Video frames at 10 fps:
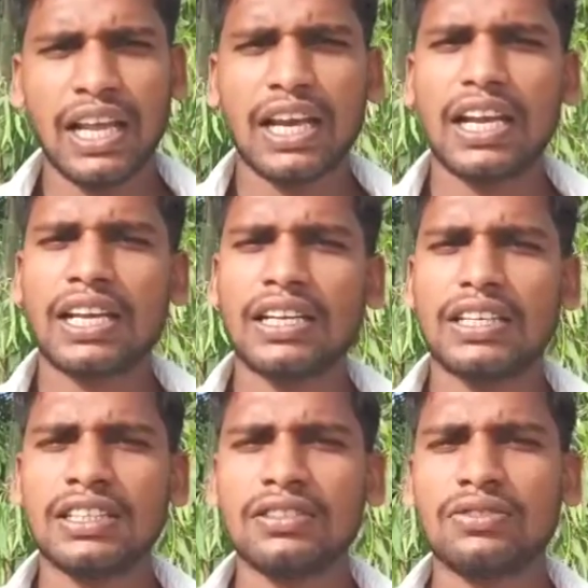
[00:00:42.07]
लेकिन
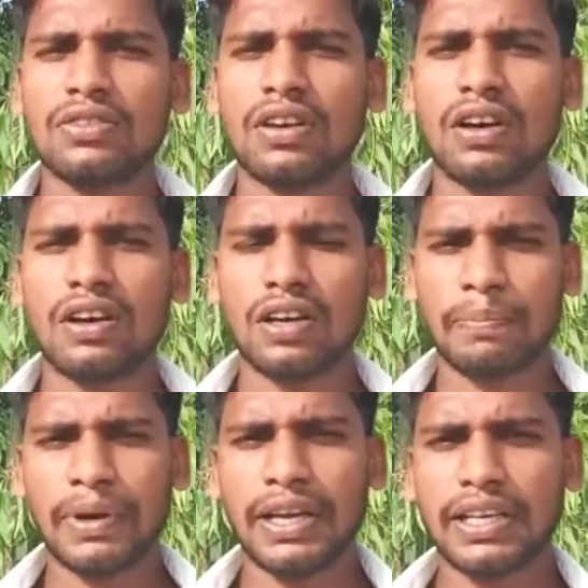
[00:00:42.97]
इस
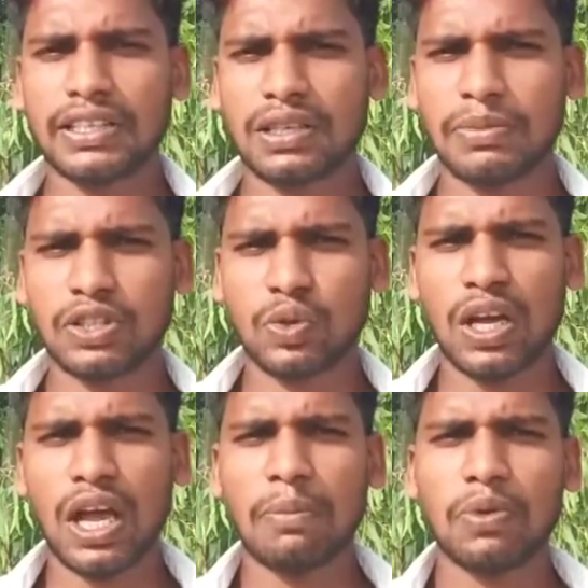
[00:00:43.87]
एप्लीकेशन में जो है
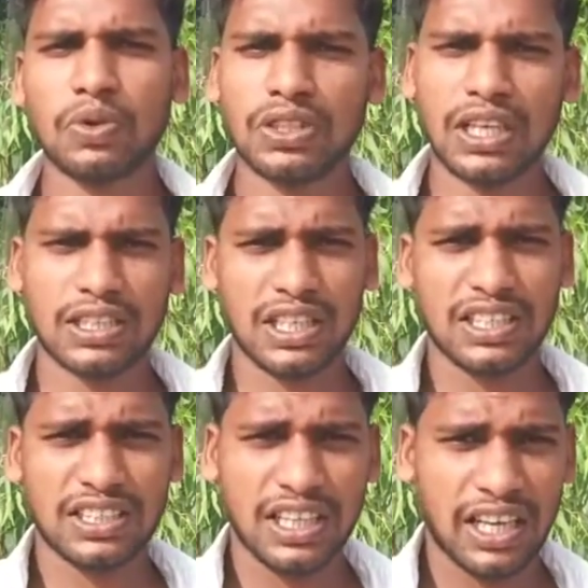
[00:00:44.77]
आप बहुत ही
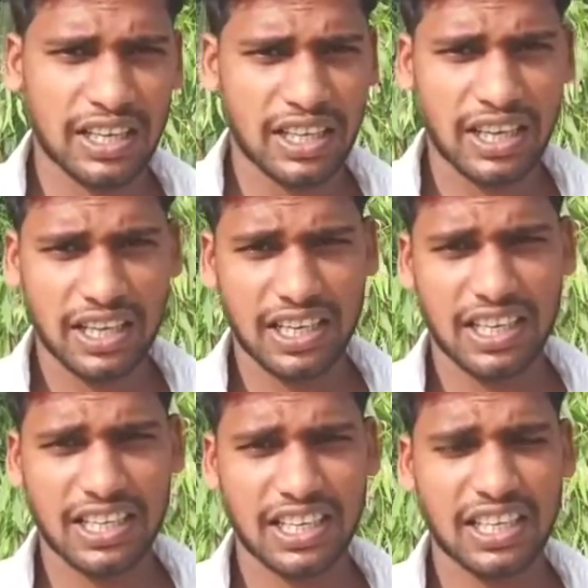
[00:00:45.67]
आसानी से अर्निंग करने करने
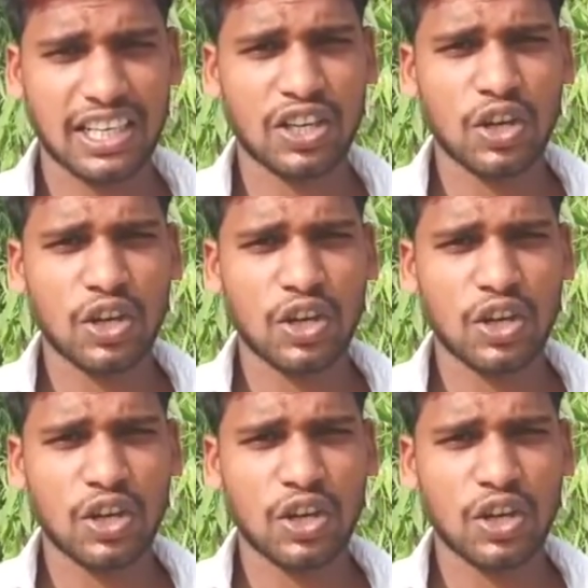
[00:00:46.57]
लगेंगे